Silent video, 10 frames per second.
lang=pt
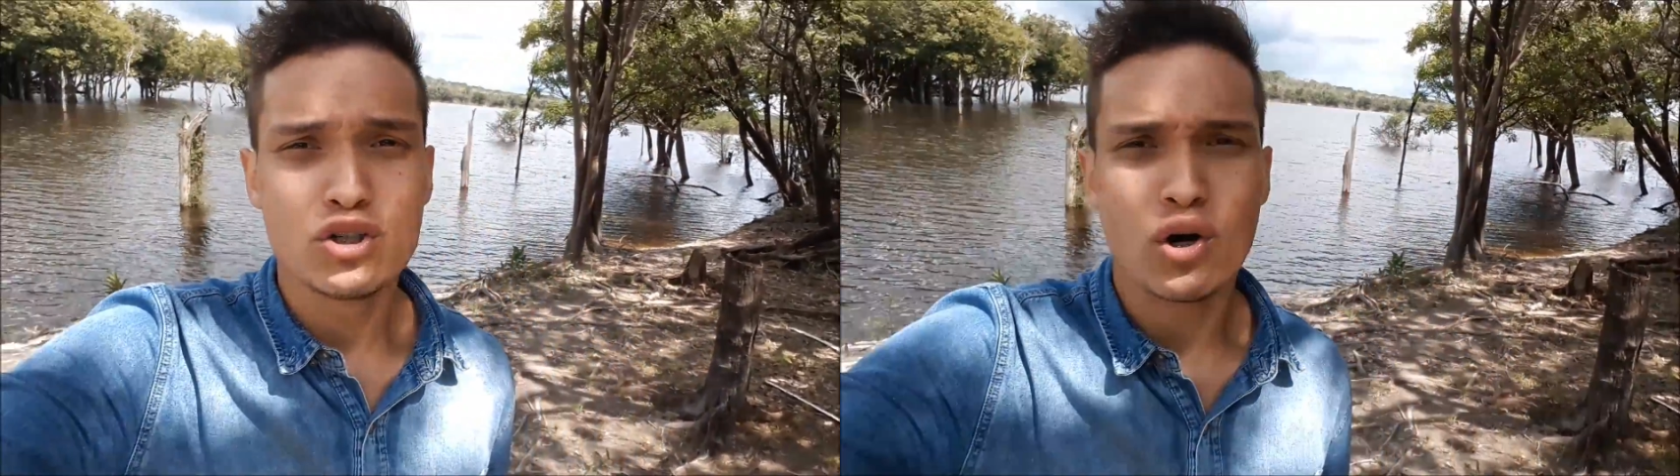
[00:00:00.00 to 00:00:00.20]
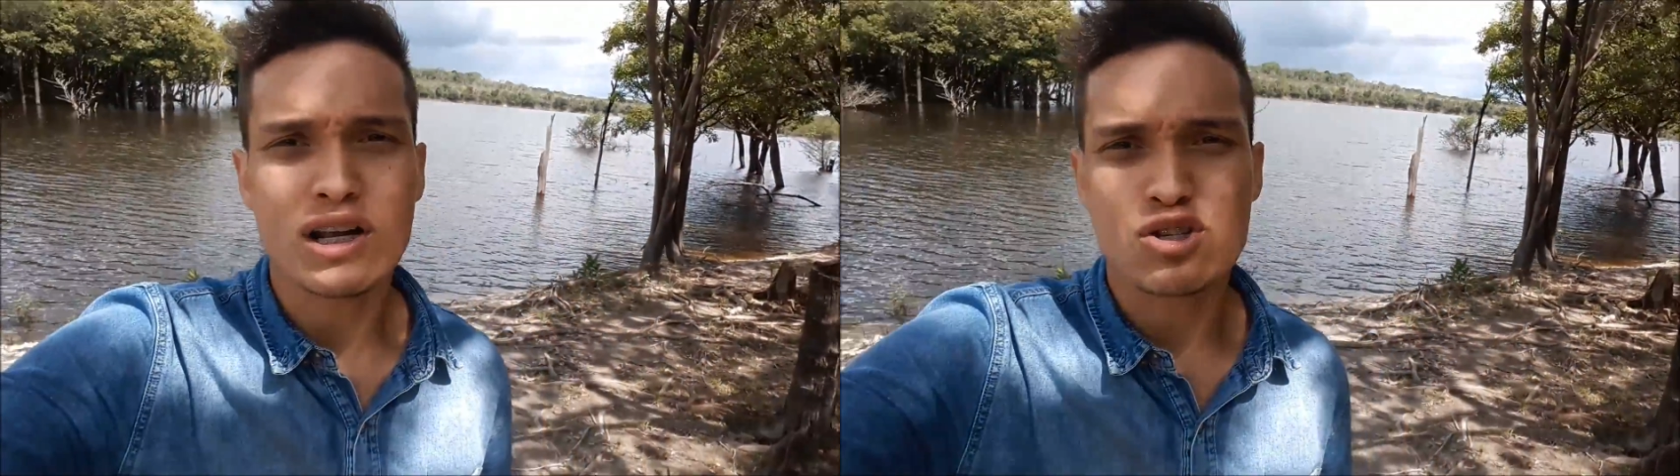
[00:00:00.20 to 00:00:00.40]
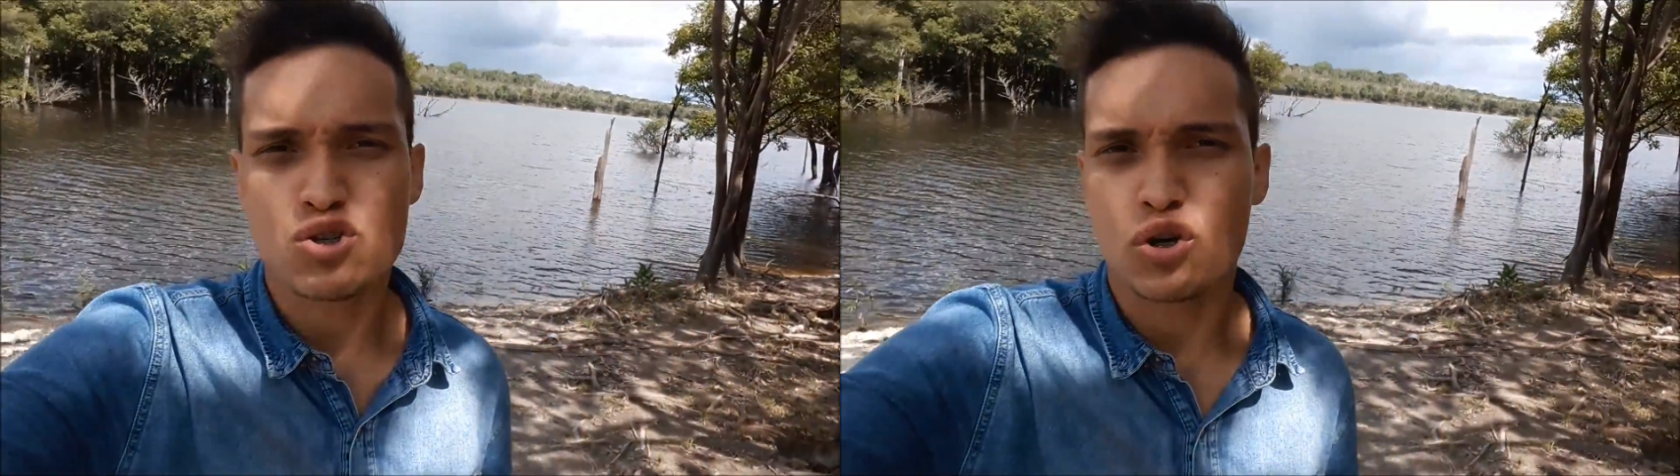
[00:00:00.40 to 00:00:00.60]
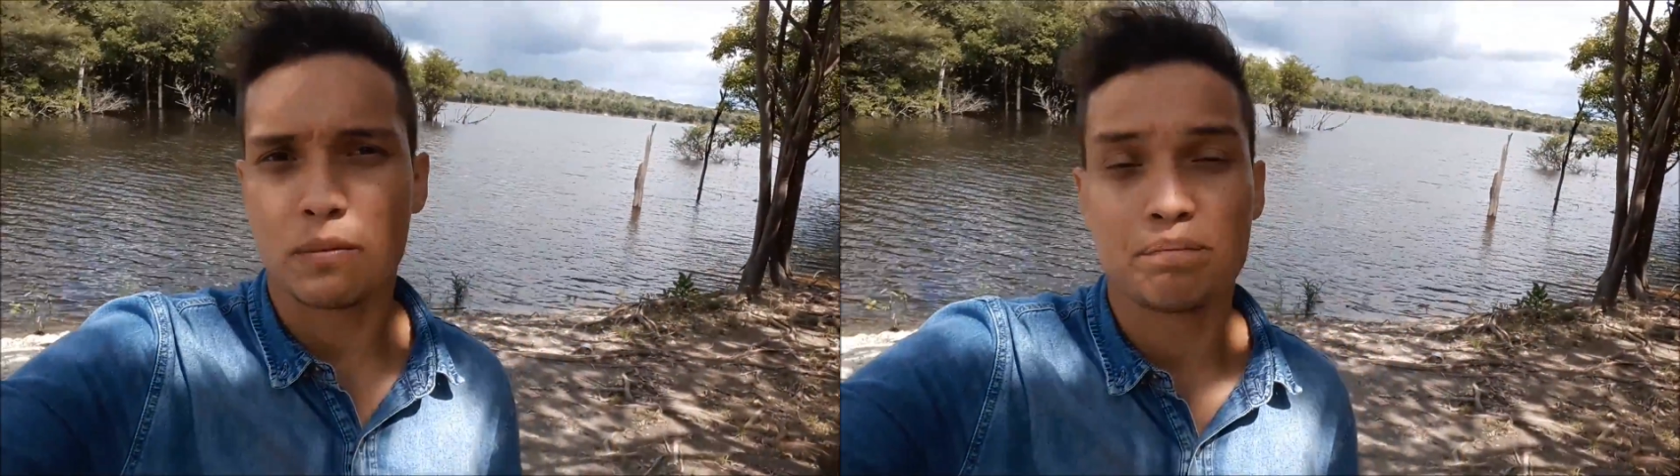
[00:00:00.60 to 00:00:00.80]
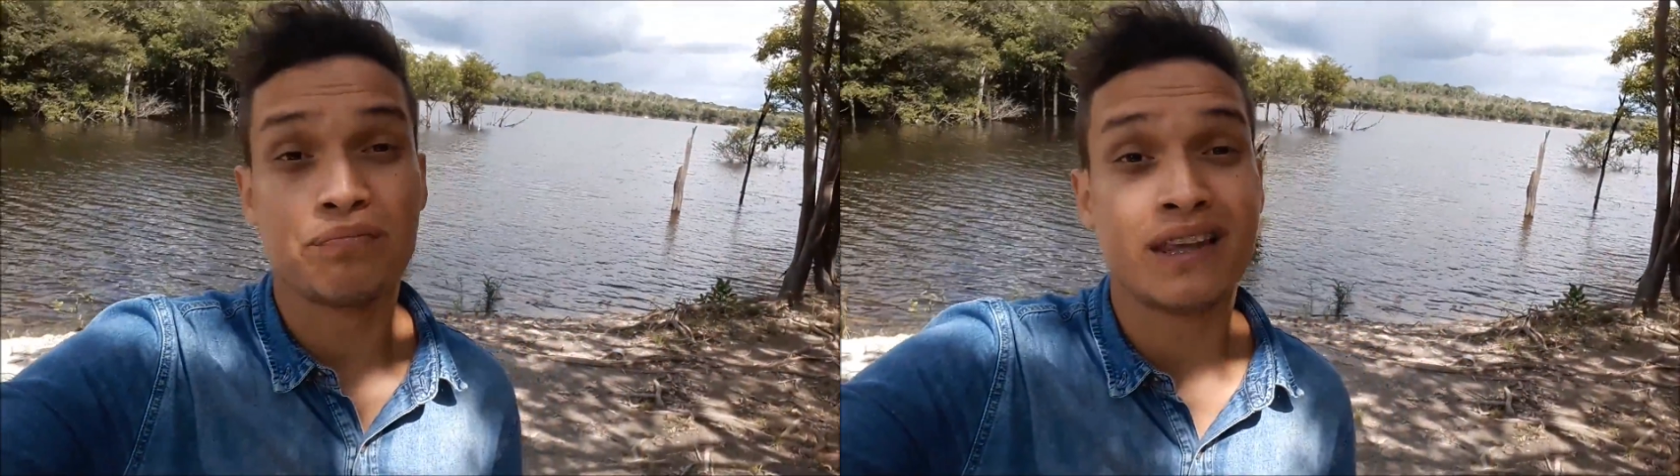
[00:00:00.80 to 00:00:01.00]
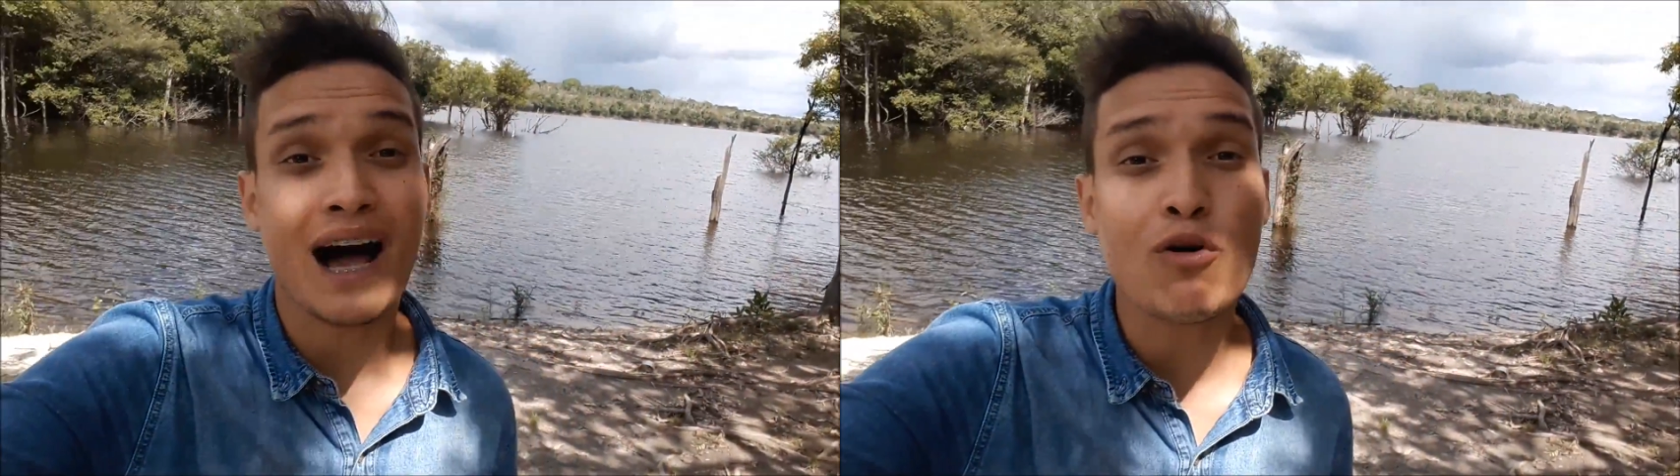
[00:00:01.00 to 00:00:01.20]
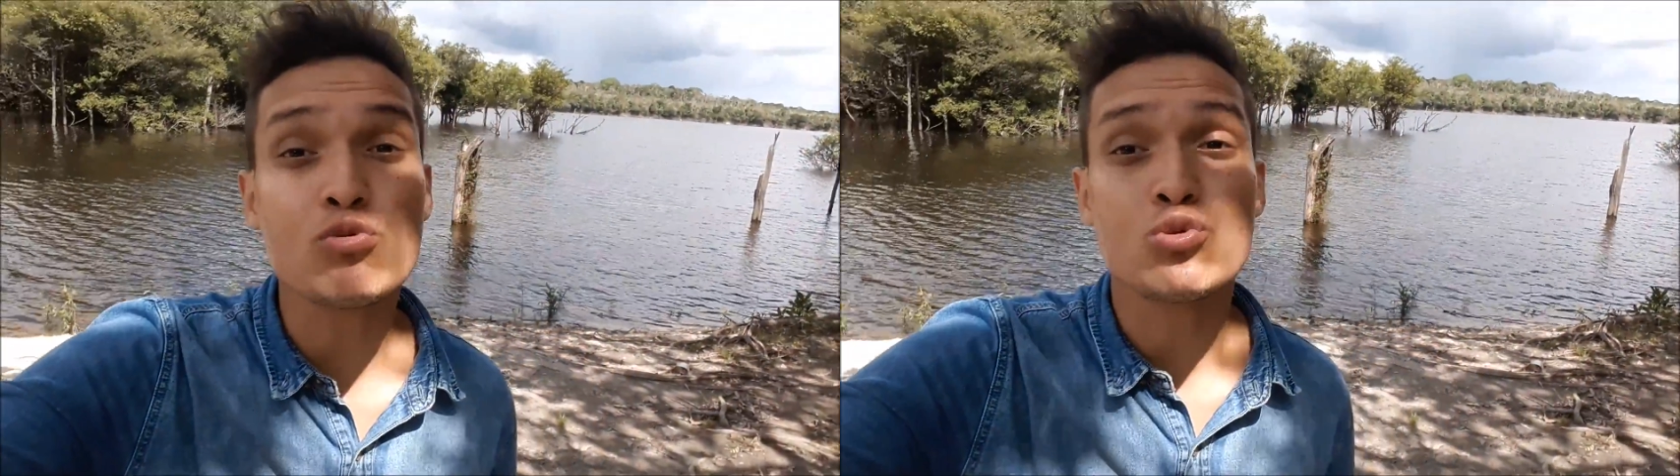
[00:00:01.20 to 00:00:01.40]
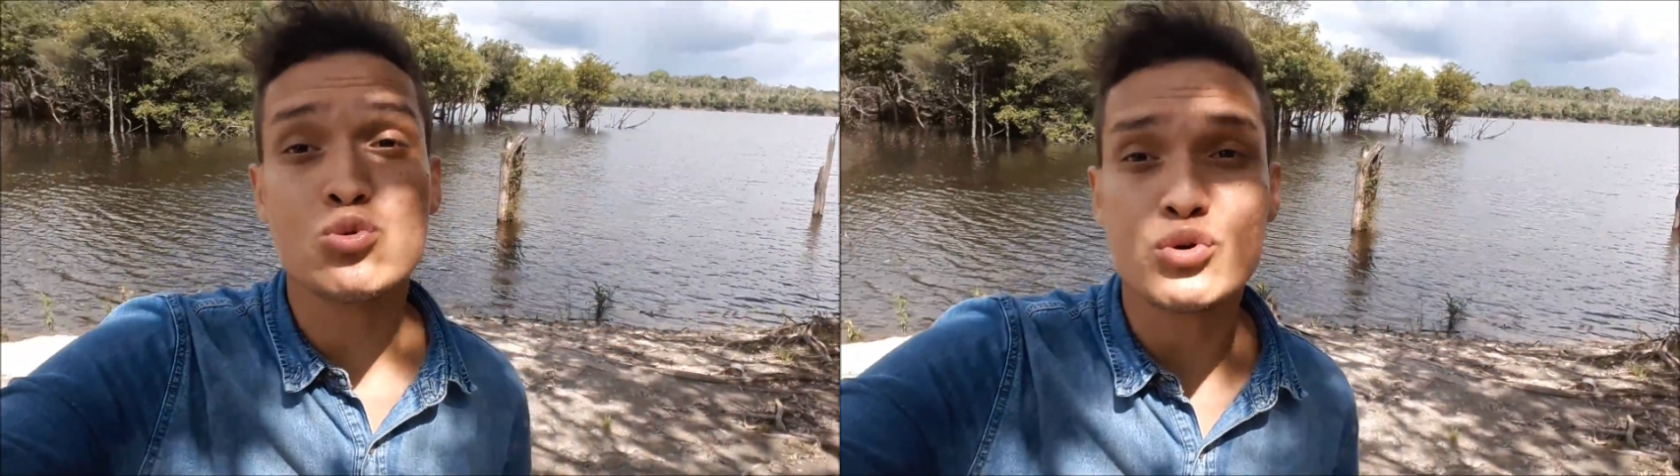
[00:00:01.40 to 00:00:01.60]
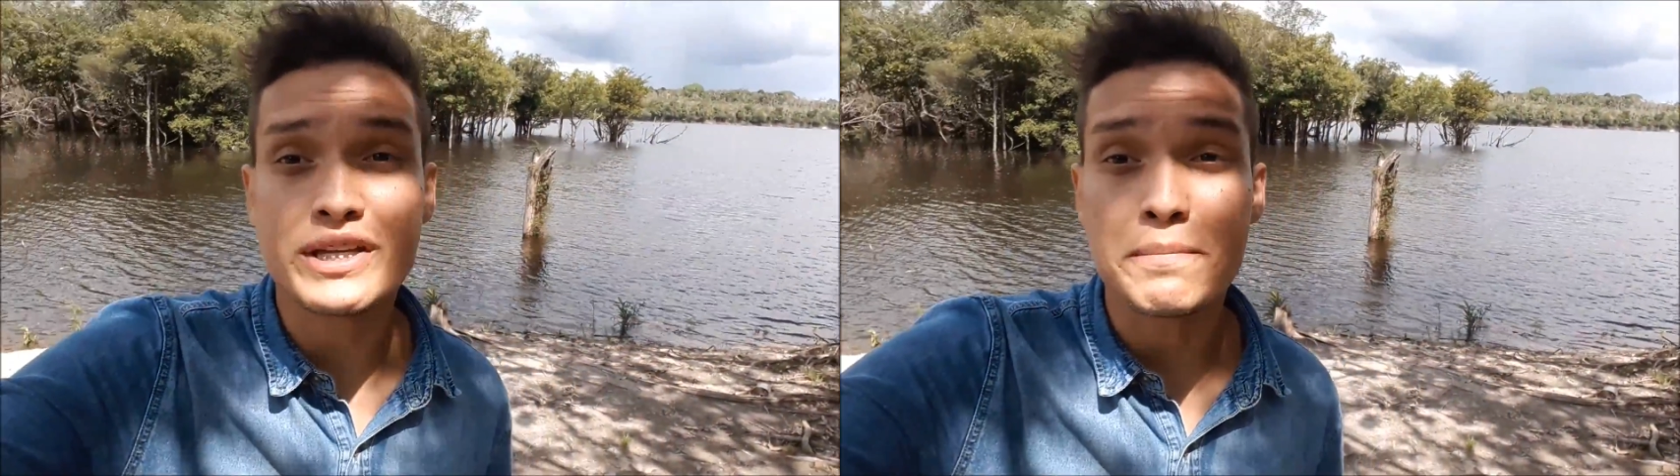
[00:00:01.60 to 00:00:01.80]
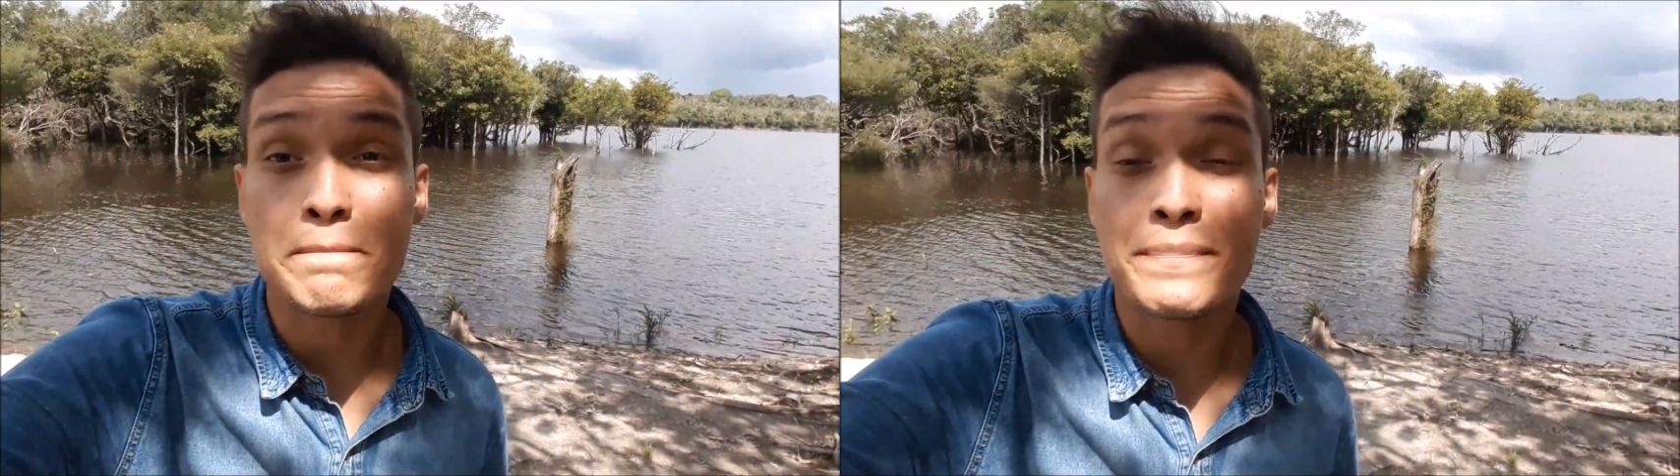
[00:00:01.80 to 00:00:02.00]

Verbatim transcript: E olha só, dá um look,